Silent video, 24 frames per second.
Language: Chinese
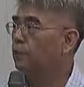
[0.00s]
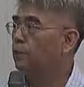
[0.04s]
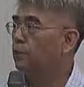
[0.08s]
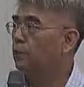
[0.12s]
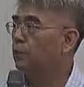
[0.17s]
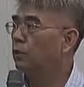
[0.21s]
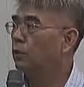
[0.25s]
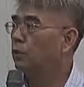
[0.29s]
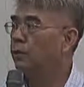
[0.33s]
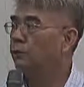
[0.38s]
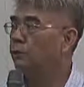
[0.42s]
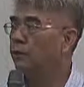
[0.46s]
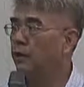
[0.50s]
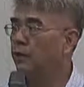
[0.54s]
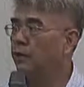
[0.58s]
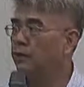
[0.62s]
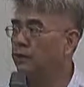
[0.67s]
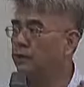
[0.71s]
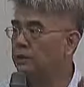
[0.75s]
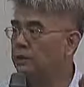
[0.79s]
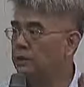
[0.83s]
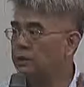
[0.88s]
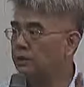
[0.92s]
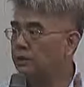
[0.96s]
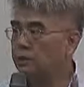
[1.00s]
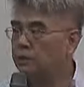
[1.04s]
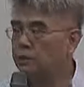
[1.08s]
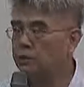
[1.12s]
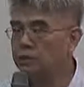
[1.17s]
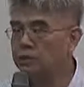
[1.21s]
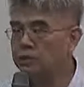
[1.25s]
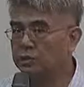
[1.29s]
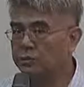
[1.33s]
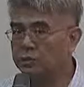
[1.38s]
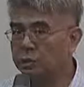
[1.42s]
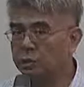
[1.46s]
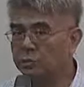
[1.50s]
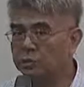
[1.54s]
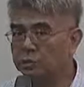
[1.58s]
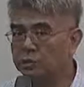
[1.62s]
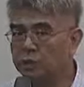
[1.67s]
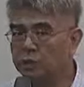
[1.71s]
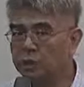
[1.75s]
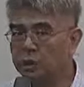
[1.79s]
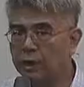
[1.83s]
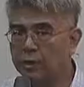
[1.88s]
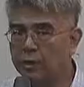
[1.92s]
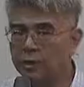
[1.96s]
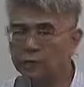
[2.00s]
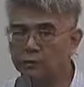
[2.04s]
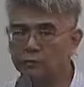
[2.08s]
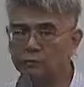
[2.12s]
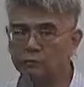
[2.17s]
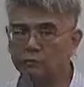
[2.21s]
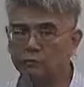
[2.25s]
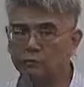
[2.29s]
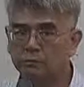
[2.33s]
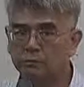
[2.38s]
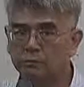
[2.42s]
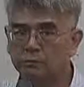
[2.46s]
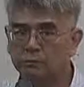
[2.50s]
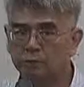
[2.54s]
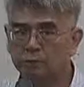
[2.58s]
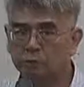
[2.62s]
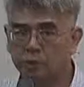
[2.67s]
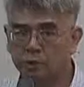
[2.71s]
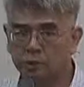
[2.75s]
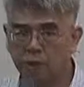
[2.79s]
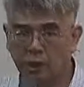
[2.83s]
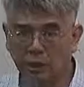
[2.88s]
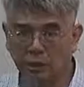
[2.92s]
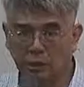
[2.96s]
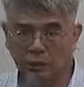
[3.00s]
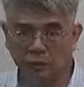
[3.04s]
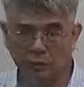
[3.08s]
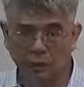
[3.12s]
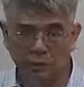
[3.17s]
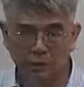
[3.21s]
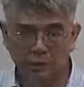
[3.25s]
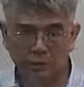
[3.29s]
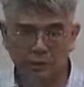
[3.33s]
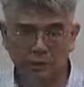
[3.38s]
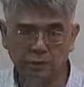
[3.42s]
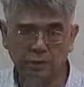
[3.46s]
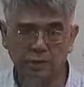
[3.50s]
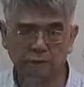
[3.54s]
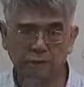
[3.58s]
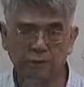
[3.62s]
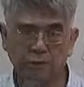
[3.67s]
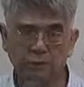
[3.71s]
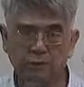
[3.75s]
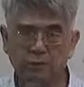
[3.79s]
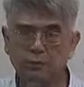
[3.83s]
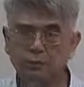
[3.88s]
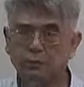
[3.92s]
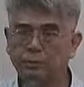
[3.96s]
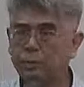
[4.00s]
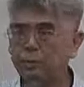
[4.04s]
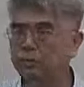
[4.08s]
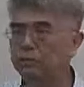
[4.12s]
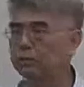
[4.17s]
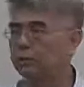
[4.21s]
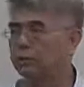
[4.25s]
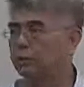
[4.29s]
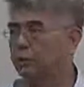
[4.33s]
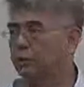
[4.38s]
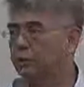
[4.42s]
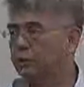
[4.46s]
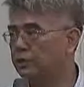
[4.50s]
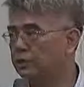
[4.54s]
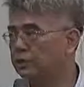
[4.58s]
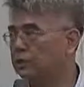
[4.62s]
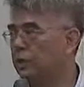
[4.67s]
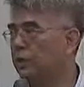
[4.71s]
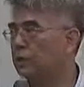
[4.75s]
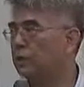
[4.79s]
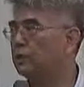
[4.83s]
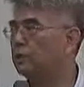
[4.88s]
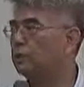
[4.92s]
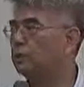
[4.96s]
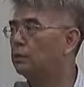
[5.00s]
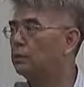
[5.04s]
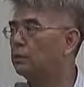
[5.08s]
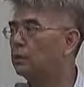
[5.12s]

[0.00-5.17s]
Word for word: 有一半的几率是四百五十块，有另一半的几率是四百五十块以下。